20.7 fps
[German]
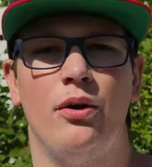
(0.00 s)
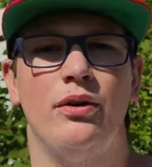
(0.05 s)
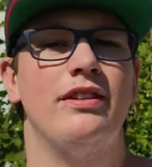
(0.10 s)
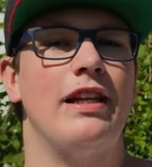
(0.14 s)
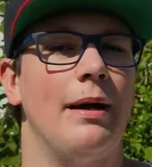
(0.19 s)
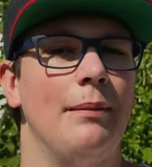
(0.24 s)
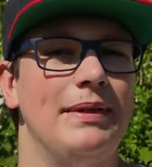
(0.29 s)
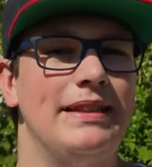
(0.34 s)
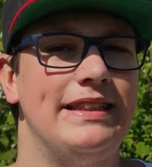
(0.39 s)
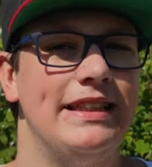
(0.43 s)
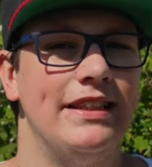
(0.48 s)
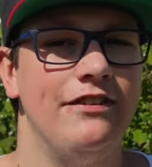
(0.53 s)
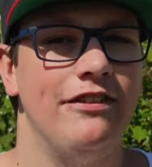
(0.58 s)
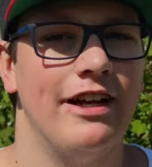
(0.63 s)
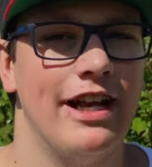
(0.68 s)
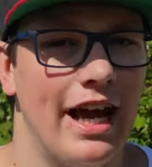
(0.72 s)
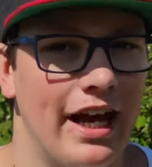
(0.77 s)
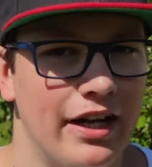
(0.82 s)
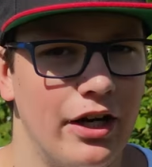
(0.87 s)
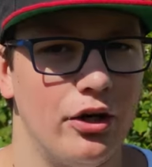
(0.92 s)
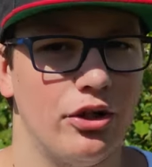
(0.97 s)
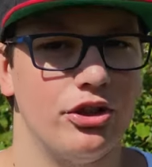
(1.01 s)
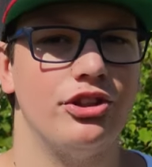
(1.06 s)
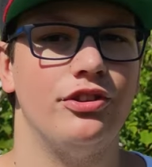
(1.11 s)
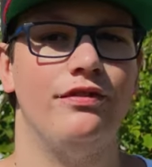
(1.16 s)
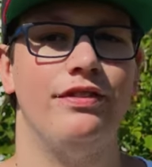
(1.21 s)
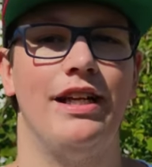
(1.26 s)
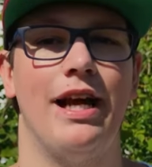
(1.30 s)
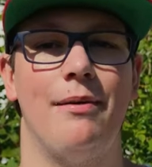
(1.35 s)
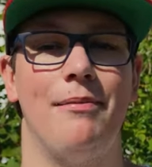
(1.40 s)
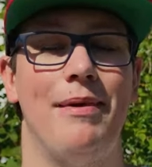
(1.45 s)
Und damit sind wir leider auch
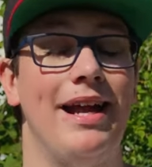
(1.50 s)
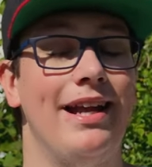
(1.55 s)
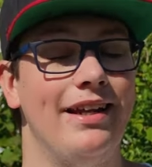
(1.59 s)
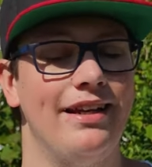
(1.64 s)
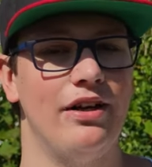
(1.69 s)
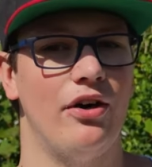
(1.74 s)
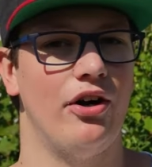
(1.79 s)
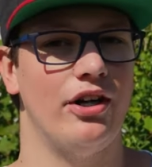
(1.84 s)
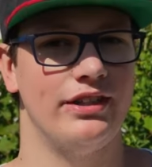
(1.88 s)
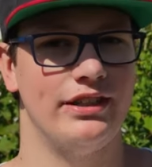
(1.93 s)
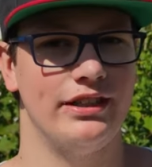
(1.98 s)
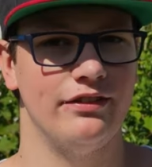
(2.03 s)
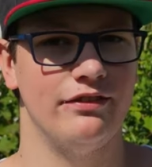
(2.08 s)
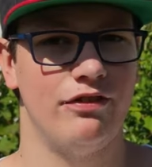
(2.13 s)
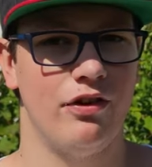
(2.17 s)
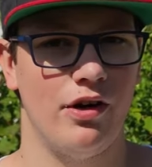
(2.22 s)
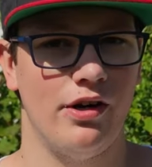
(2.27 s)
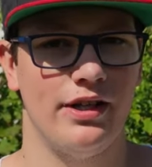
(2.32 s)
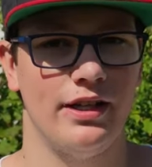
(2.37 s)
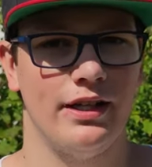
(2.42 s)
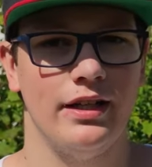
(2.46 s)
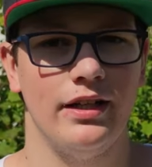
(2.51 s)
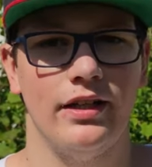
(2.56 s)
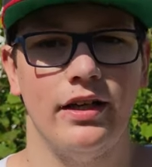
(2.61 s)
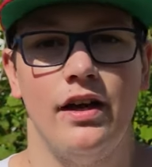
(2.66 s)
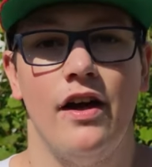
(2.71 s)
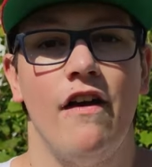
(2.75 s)
schon wieder am Ende der heutigen Folge.